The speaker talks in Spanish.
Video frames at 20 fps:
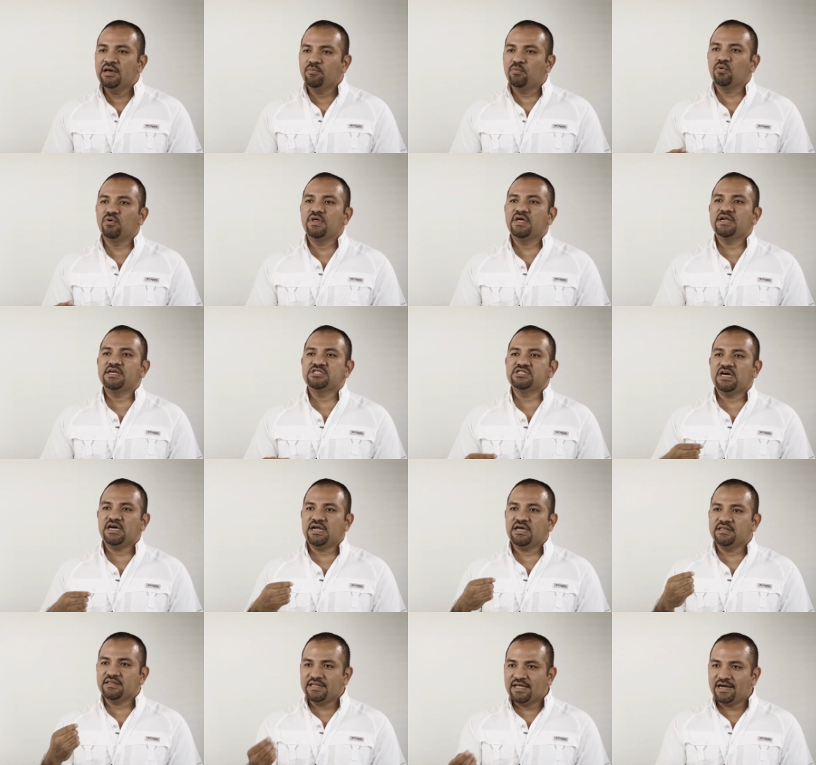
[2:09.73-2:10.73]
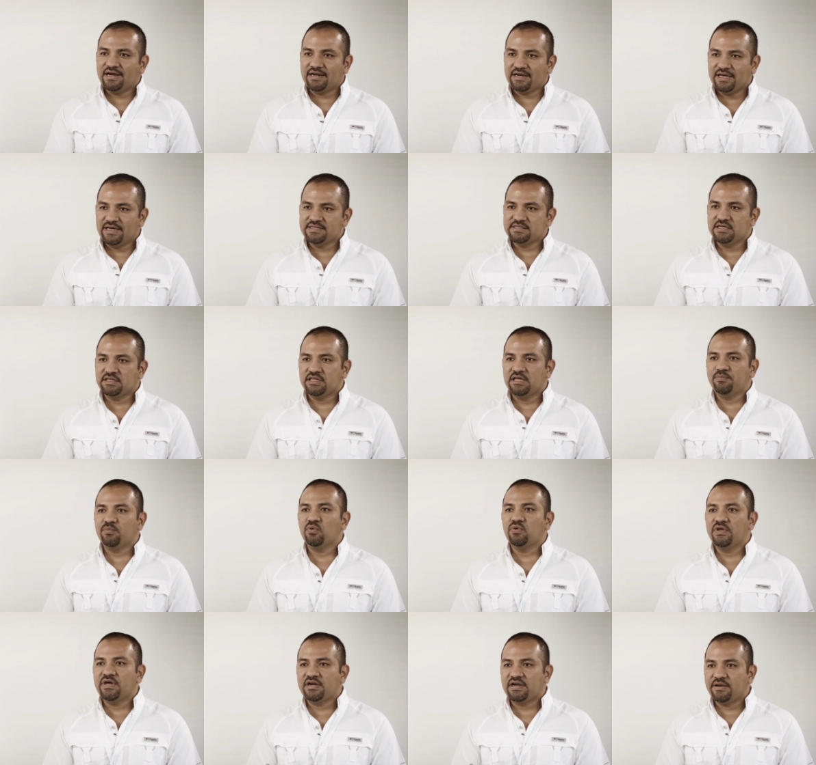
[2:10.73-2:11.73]
poder echar a andar ese
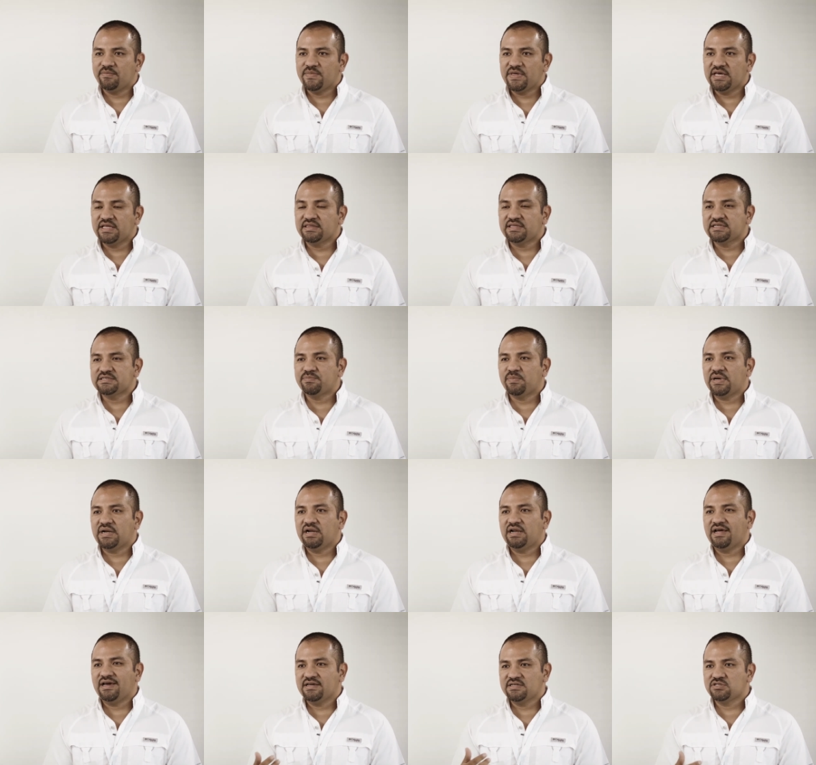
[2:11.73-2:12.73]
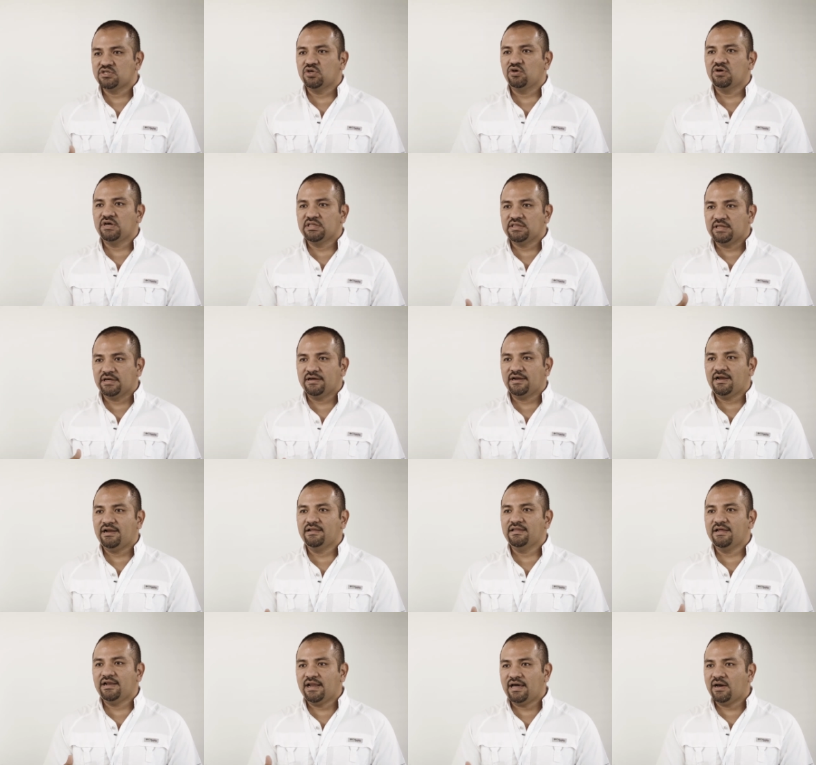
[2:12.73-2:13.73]
tipo de herramientas para la gestión
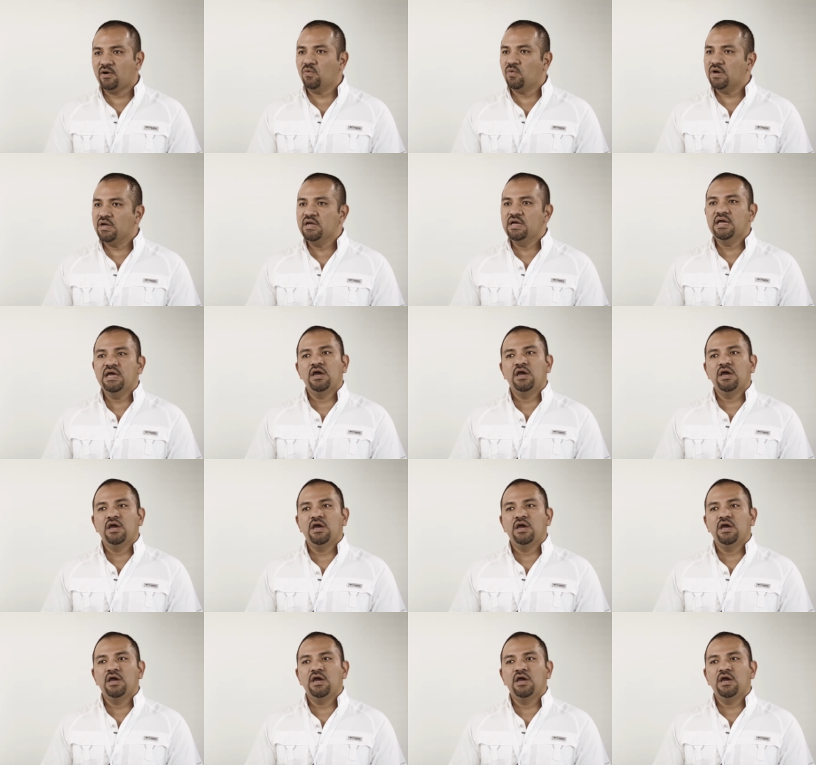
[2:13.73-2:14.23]
integral del agua,